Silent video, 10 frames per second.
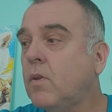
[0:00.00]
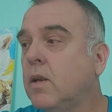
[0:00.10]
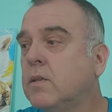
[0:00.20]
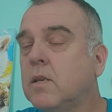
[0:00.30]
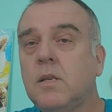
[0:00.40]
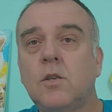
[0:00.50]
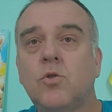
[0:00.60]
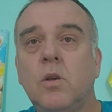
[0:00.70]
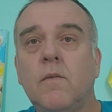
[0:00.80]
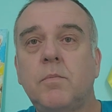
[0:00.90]
и сказал, что
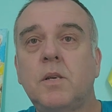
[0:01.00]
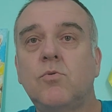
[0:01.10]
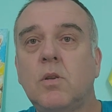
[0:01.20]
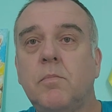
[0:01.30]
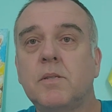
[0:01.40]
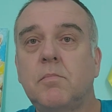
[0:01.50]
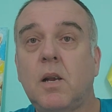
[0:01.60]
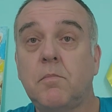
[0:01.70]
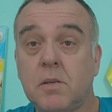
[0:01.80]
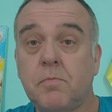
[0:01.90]
у них вообще нужно
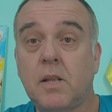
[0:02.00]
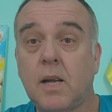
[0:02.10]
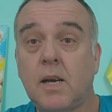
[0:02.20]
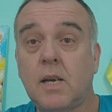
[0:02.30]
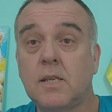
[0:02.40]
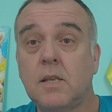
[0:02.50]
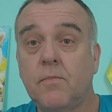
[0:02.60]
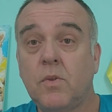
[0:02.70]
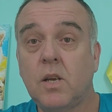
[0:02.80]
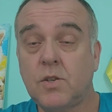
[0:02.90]
позабирать паспорта граждан
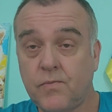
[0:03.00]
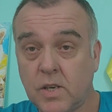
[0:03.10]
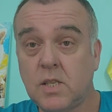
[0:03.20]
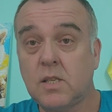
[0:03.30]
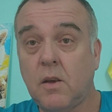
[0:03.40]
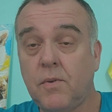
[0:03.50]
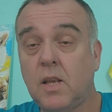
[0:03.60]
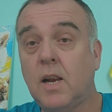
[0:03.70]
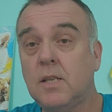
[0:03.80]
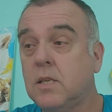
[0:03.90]
фашистской
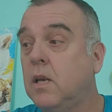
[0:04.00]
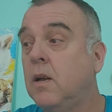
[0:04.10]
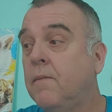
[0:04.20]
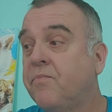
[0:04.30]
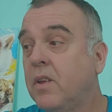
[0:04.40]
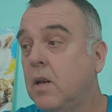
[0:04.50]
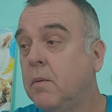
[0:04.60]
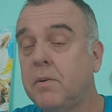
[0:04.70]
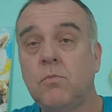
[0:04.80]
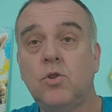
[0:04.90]
федерации, э,
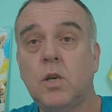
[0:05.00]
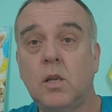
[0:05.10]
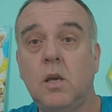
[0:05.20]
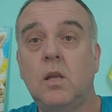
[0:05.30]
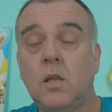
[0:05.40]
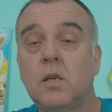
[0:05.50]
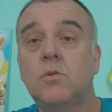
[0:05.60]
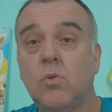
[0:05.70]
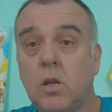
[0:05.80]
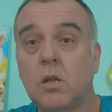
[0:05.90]
потому что они
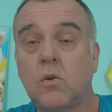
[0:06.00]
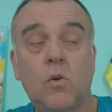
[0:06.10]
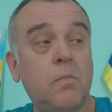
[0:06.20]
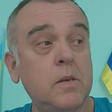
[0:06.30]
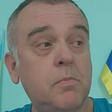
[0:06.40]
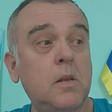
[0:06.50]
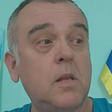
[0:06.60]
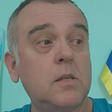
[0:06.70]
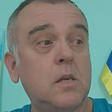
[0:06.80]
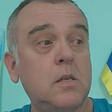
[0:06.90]
недостойны такого
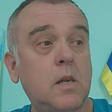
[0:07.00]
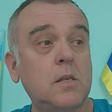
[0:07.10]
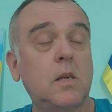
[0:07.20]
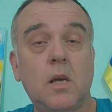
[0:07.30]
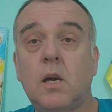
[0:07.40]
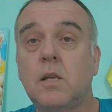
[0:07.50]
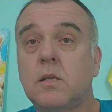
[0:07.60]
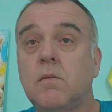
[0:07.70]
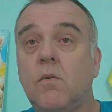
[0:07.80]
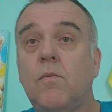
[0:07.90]
паспорта, значит, раз они хотят
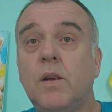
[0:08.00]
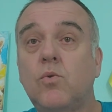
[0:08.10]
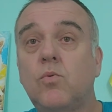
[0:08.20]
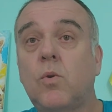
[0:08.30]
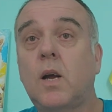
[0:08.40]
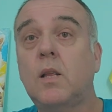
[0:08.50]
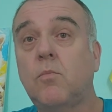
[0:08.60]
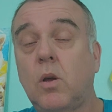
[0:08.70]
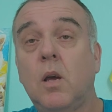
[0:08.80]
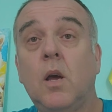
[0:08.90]
своего баньку дурака
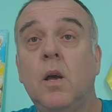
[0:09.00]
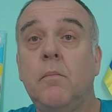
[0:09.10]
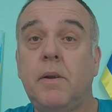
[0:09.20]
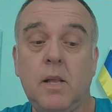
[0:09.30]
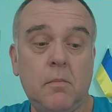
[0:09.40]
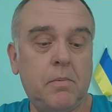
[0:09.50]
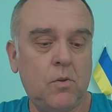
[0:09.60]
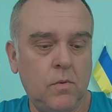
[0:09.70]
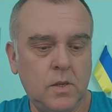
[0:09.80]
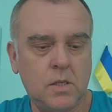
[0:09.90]
домой. При этом
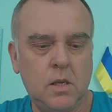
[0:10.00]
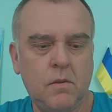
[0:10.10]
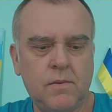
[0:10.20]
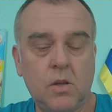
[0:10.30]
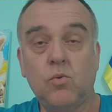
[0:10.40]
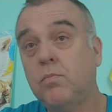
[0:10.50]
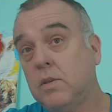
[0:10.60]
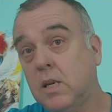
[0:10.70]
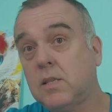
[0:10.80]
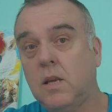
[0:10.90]
полковник сидит в тылу,
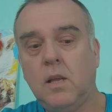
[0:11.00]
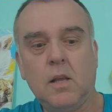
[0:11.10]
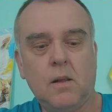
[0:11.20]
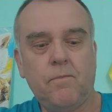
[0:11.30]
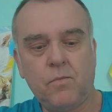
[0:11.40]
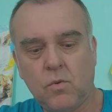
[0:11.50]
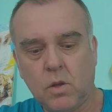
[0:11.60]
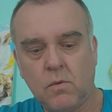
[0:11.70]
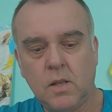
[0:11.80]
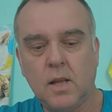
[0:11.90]
ясное дело.
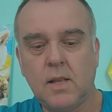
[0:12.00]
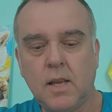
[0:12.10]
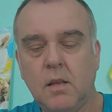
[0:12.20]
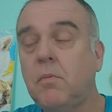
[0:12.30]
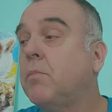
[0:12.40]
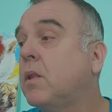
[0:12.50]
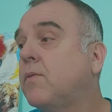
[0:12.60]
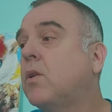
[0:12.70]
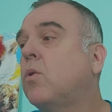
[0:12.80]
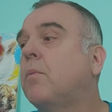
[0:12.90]
Вот, вот это один момент. И
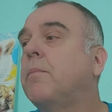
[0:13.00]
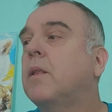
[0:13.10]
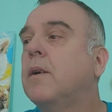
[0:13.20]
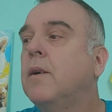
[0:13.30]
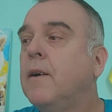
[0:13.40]
второй момент